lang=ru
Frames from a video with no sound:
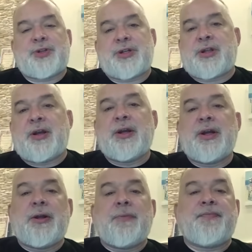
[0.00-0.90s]
честно,
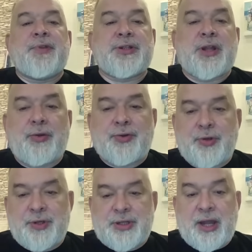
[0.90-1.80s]
не знаю,
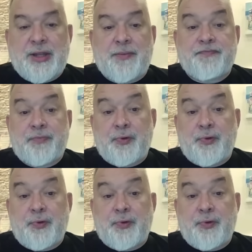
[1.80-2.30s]
чье издание.